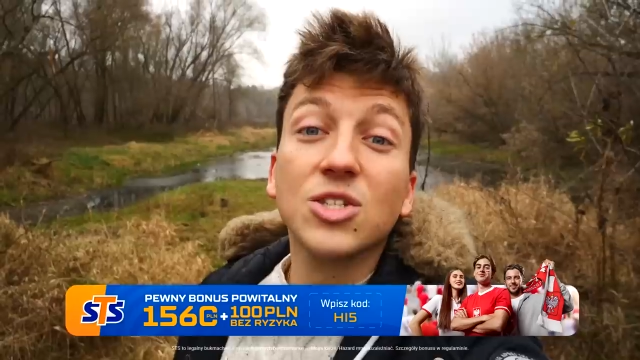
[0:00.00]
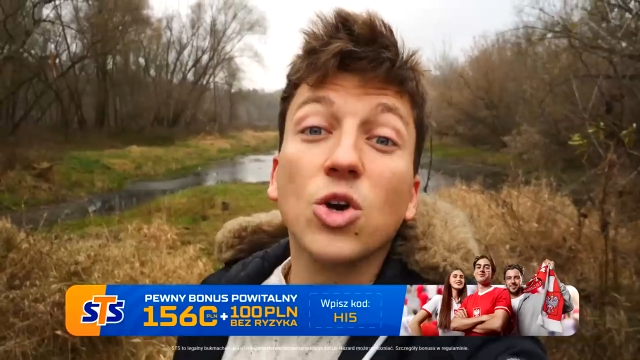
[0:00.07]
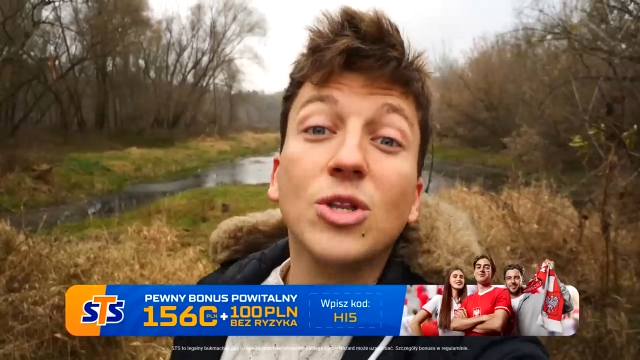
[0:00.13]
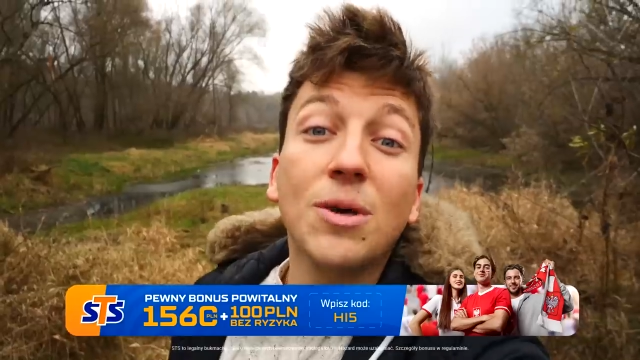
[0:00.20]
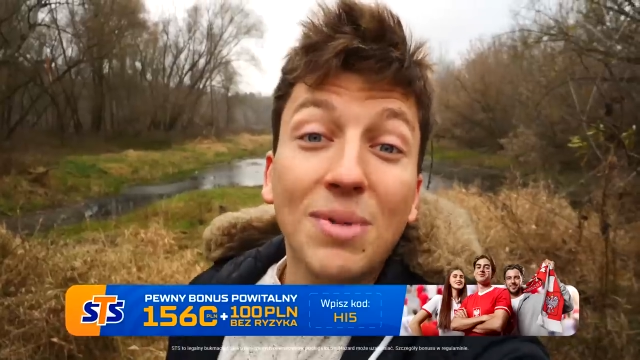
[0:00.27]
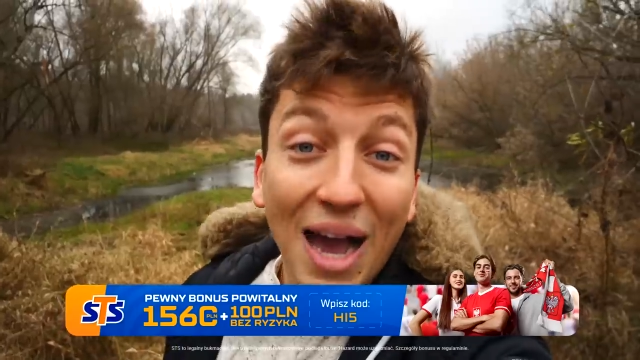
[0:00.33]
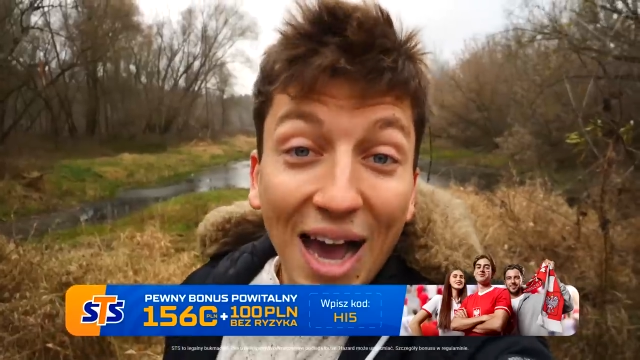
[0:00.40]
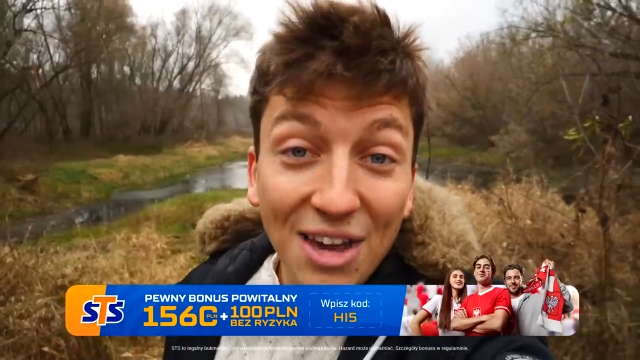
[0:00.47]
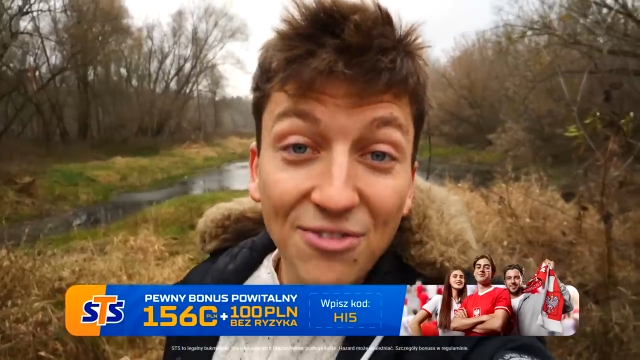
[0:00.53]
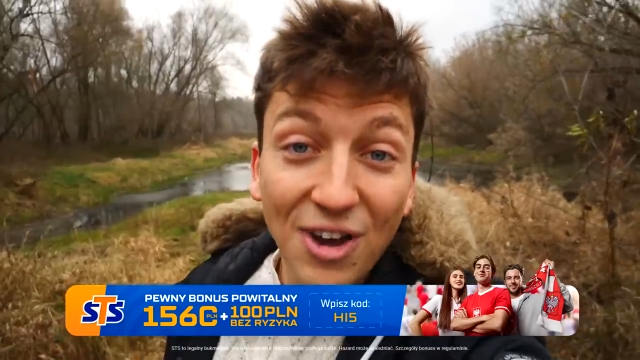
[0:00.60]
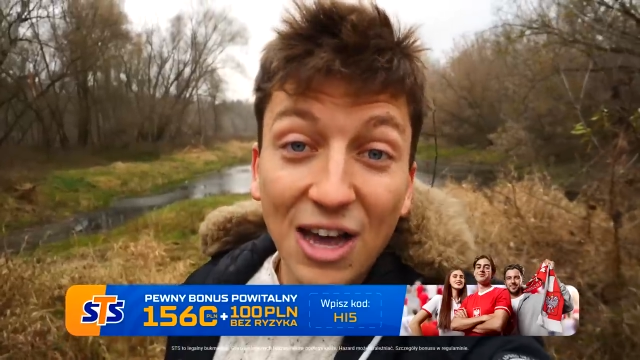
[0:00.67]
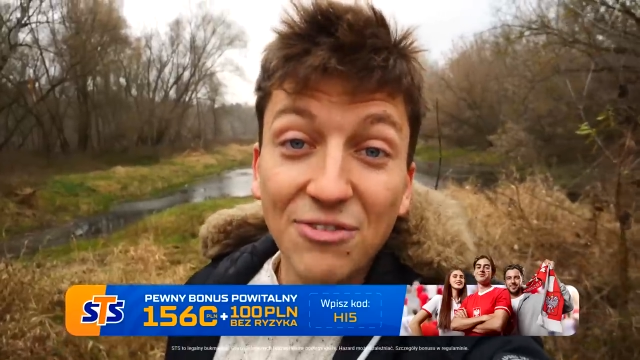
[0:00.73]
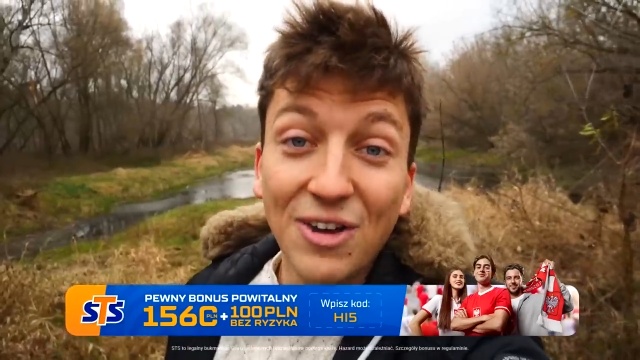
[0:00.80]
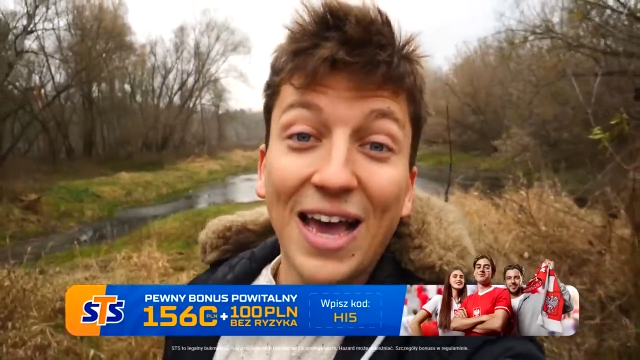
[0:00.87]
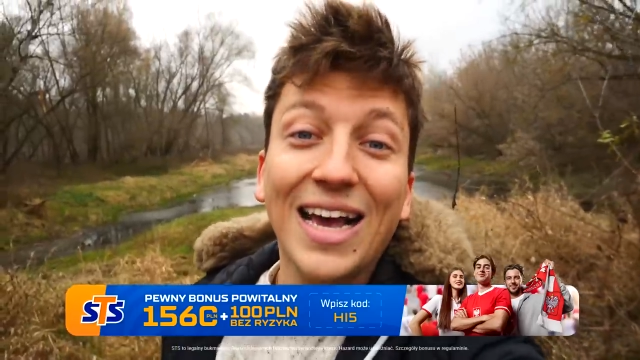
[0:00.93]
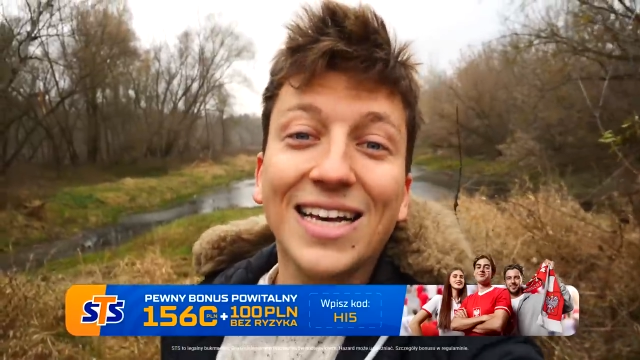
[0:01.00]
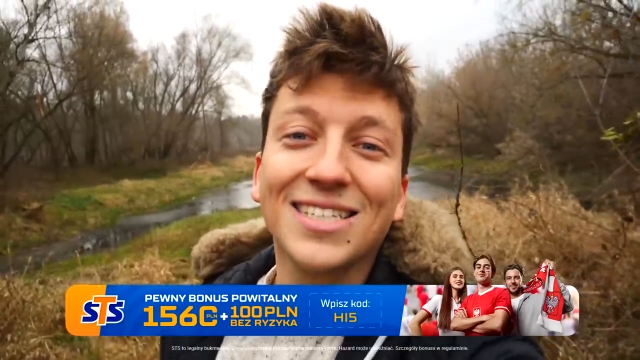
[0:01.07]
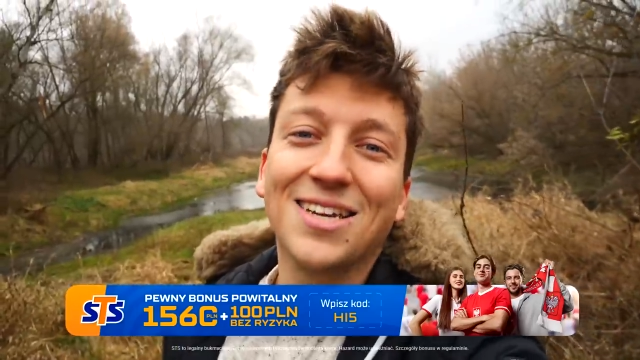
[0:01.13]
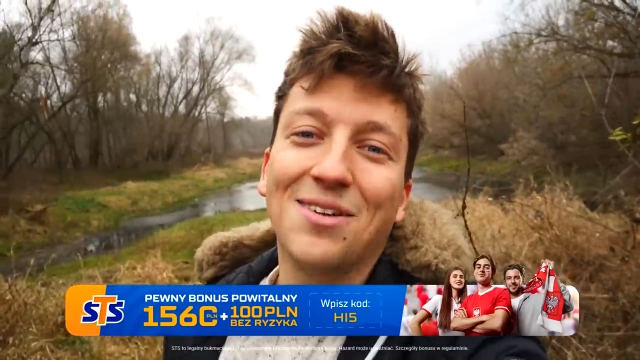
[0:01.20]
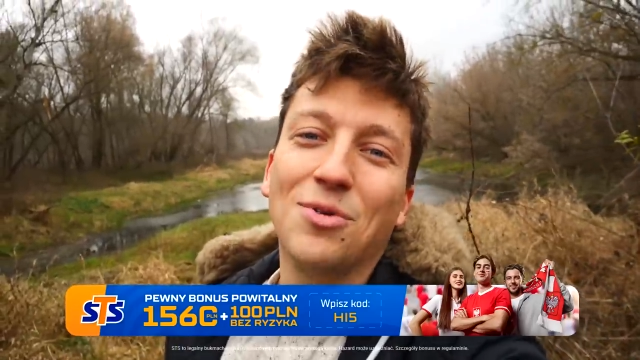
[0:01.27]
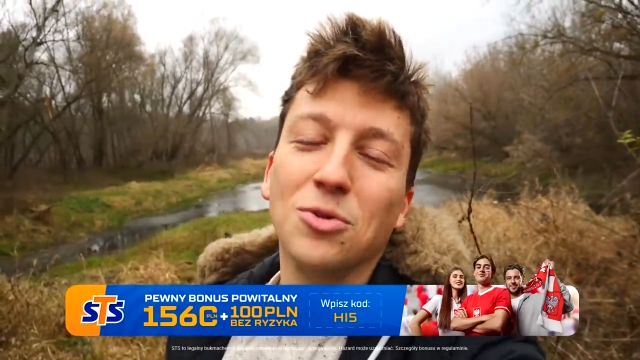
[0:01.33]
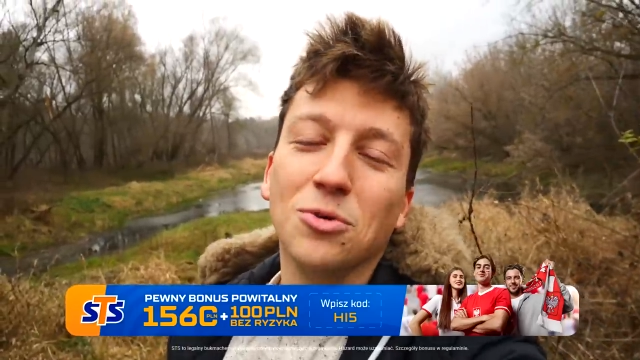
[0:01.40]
z kodem High Five Extra w